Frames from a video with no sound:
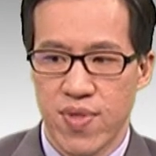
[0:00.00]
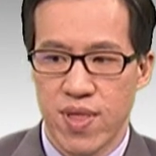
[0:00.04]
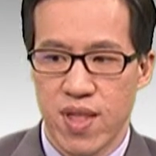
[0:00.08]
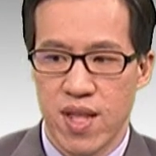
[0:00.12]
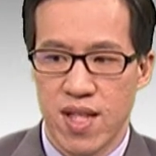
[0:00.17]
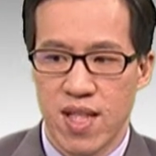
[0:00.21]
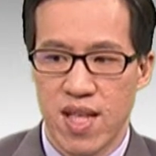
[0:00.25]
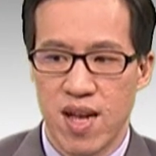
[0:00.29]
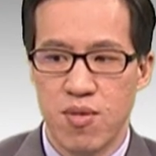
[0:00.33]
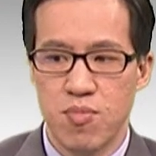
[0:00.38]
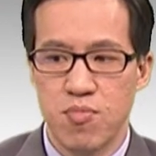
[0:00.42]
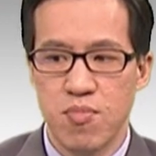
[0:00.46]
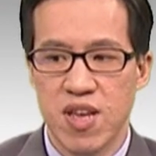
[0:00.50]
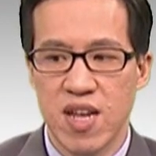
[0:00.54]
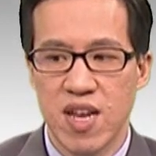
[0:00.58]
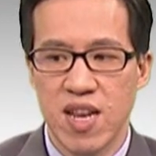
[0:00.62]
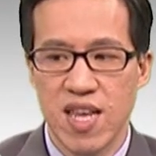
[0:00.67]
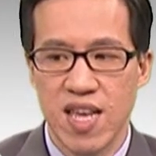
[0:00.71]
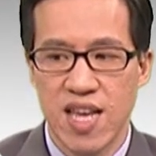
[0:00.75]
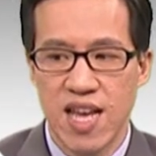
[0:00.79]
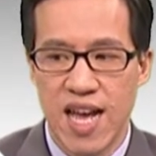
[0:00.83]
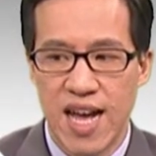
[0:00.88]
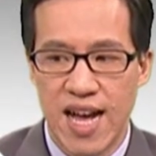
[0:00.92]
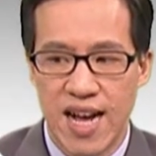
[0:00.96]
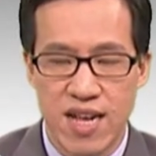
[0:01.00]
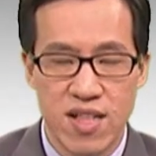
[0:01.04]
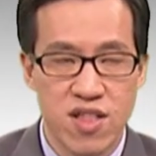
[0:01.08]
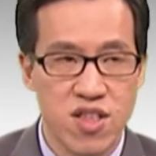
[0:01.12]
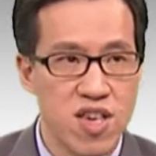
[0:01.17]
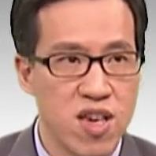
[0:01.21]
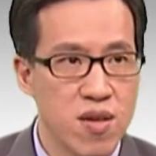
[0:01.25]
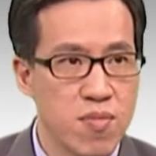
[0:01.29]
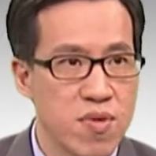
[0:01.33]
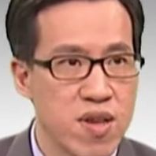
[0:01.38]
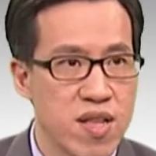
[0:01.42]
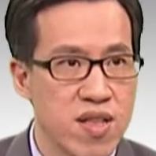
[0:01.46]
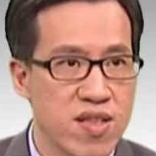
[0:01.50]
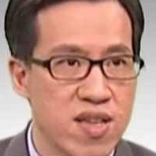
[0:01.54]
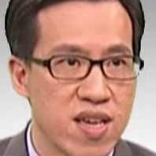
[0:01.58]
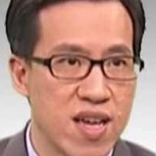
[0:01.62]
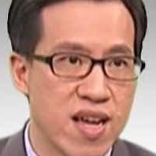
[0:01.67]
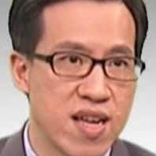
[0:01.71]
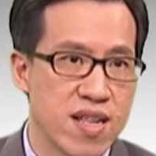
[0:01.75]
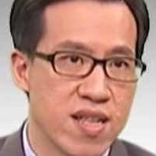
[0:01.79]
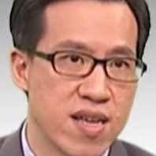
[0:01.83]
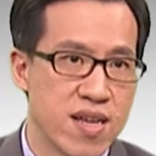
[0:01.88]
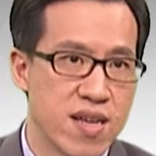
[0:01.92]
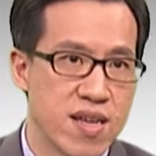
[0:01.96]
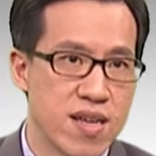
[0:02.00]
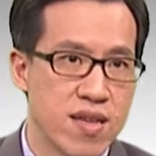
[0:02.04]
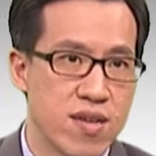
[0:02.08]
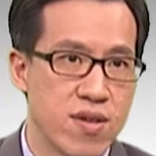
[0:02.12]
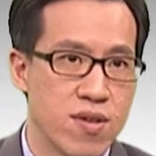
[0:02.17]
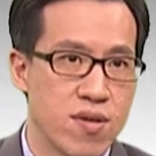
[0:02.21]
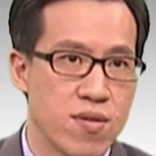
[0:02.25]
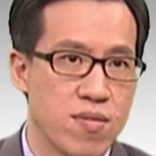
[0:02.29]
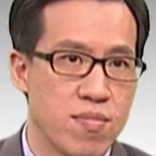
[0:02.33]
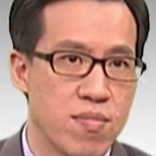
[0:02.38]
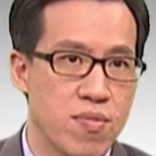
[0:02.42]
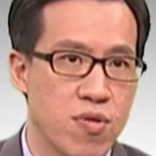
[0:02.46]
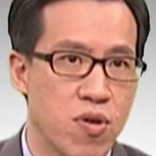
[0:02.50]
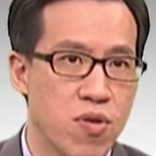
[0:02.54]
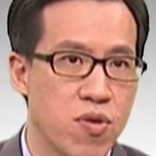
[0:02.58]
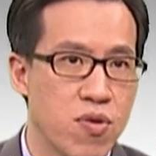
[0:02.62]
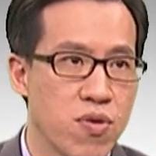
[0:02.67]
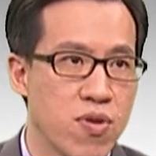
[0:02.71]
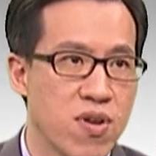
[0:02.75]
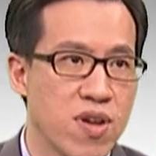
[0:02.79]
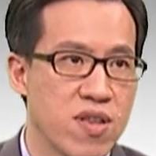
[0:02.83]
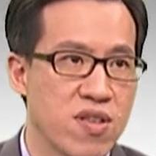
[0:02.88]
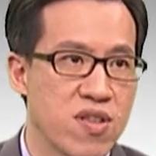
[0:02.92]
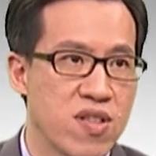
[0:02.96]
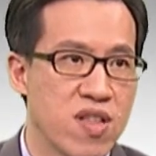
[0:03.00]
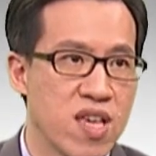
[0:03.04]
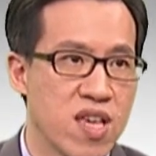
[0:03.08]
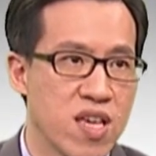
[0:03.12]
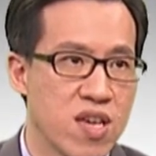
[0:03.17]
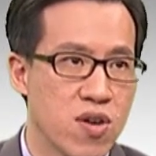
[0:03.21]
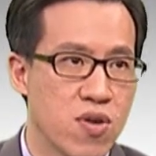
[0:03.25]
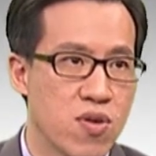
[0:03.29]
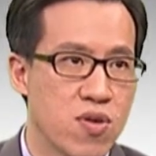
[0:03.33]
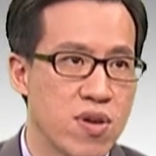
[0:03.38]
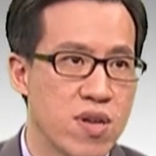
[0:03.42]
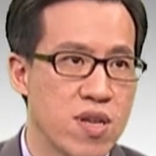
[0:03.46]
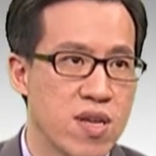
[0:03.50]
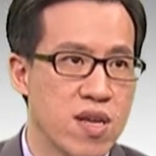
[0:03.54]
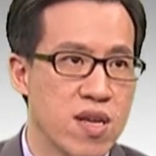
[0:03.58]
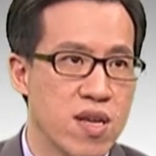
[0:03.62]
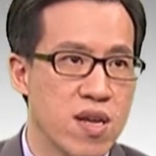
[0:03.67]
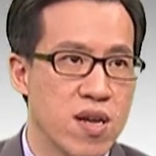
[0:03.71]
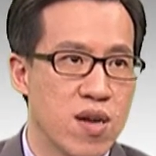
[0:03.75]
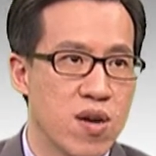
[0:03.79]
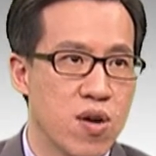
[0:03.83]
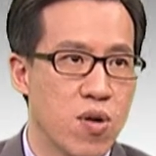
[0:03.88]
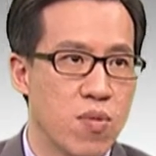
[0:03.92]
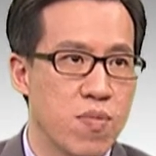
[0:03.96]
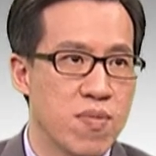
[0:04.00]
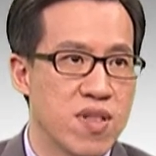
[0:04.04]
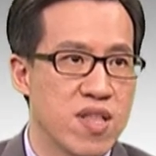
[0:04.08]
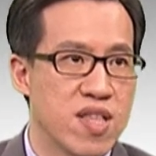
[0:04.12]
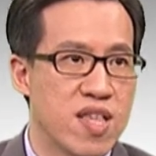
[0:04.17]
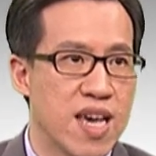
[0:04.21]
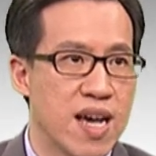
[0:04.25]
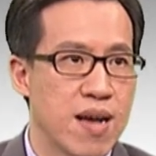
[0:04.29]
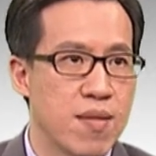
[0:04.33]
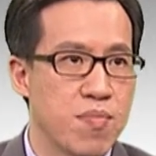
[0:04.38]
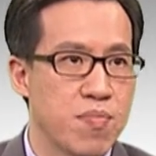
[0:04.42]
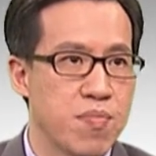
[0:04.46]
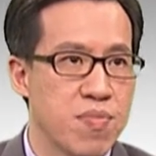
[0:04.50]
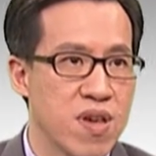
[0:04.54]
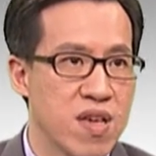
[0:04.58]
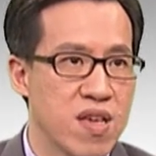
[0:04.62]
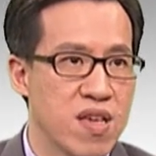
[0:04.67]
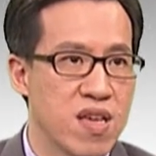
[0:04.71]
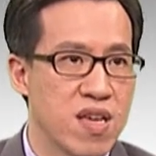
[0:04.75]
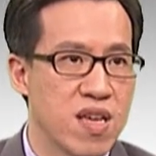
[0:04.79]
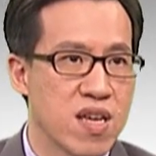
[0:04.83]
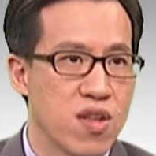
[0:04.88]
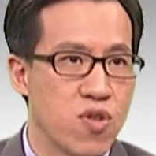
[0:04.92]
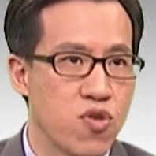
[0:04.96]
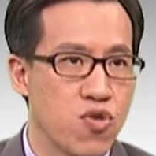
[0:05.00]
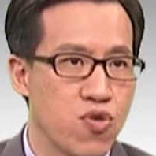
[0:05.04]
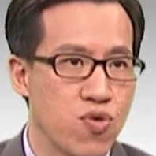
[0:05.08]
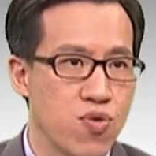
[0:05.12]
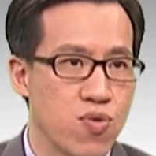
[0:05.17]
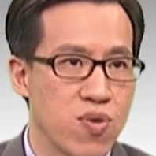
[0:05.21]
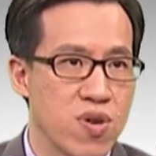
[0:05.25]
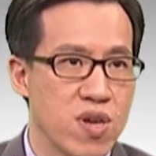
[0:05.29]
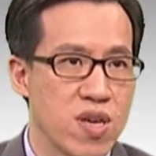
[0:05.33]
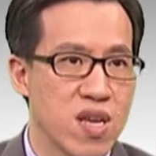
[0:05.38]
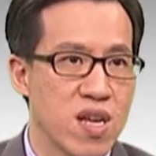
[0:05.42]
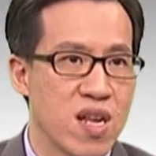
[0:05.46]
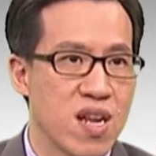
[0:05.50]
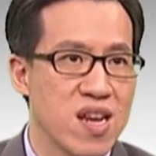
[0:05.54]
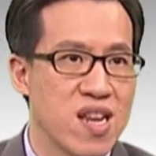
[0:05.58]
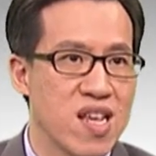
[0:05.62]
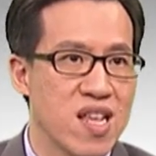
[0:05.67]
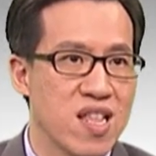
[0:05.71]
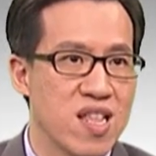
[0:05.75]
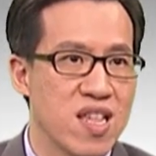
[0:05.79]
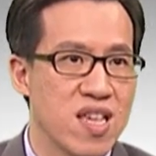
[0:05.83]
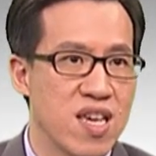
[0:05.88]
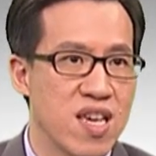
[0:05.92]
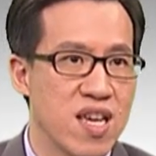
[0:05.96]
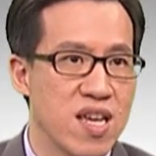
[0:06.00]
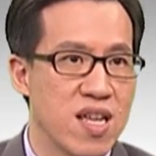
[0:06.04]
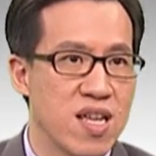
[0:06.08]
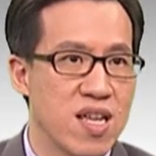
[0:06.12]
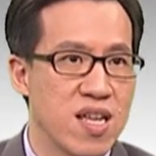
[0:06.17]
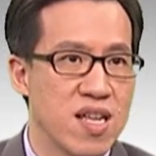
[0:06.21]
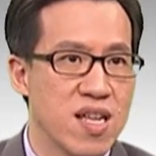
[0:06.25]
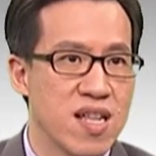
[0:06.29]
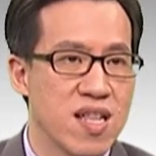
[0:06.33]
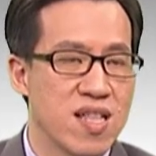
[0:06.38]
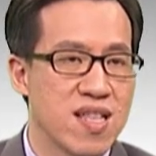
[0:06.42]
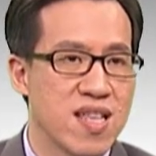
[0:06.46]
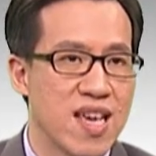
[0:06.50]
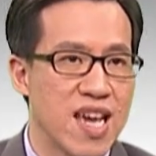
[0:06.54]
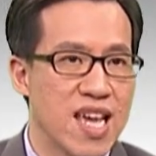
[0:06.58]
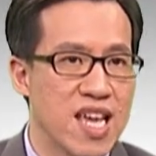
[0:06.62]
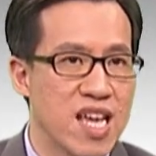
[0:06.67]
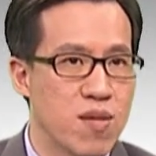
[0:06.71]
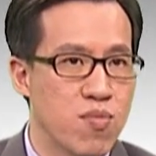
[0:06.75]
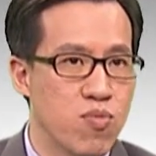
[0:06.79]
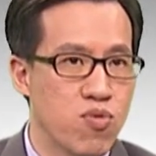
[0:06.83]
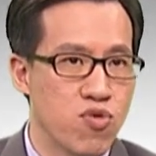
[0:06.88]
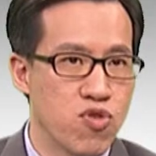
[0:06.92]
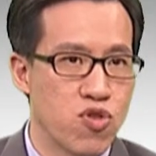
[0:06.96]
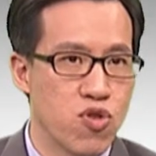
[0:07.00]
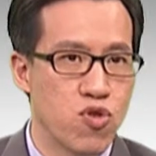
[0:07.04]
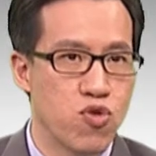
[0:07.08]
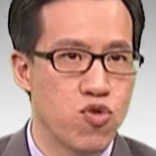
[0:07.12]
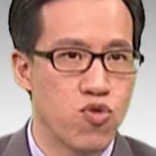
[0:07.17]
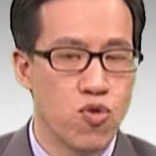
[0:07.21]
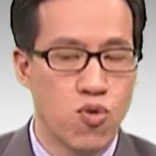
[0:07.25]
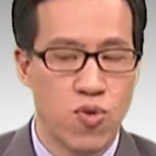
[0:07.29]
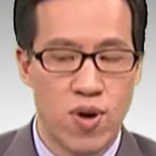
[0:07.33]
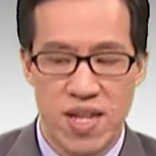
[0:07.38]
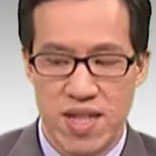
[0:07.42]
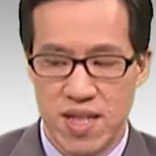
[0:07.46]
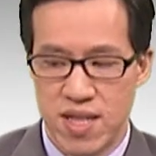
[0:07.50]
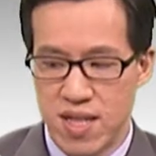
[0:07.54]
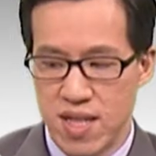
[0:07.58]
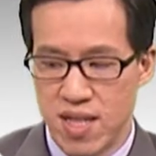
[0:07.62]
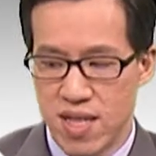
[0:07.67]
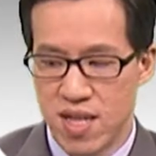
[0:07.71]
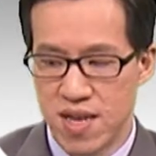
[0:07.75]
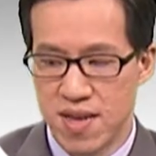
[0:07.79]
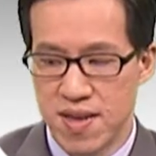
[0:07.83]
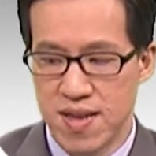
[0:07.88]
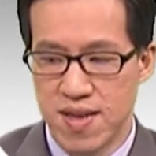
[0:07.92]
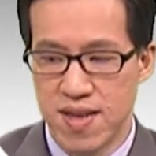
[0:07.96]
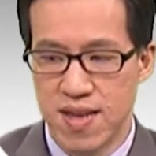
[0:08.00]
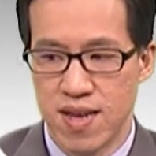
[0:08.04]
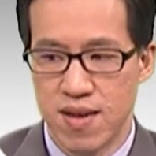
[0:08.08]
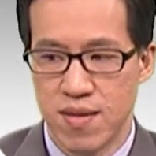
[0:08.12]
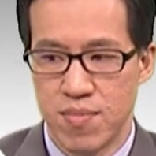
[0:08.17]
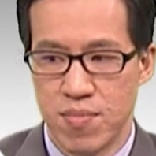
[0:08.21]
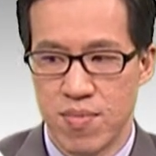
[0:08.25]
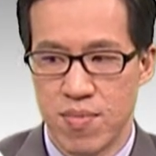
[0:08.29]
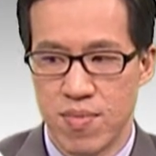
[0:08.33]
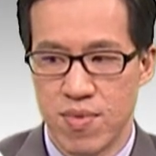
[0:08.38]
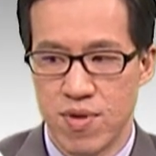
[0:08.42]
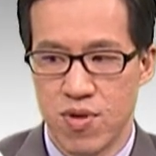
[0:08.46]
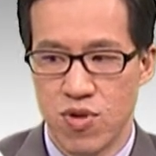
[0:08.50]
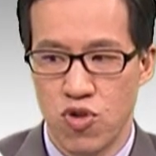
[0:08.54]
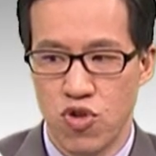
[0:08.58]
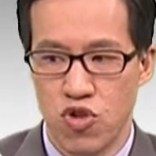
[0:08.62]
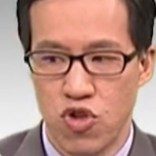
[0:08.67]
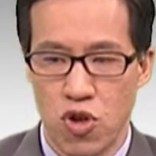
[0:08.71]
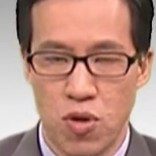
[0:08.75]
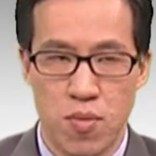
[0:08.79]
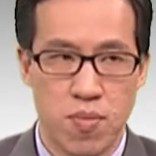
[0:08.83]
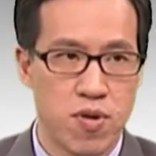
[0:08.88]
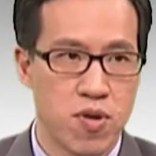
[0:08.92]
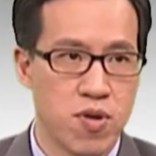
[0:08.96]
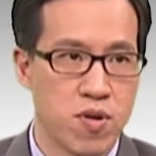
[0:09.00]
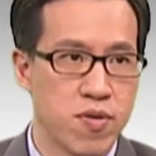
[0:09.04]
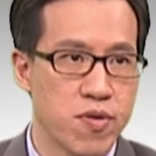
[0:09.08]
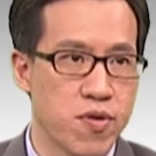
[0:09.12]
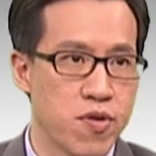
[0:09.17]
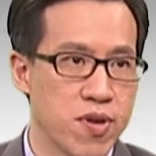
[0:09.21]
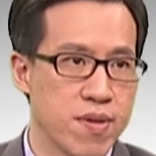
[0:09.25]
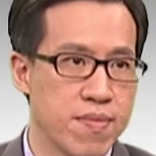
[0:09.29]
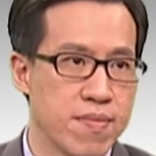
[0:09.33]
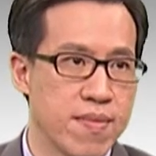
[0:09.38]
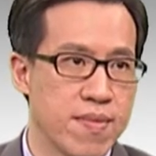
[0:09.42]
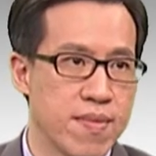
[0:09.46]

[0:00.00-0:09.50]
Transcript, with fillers: 然后，命令行界面这样的 program 是提供。我们将编译跟主力连接在一个步骤做完的一个 shell program。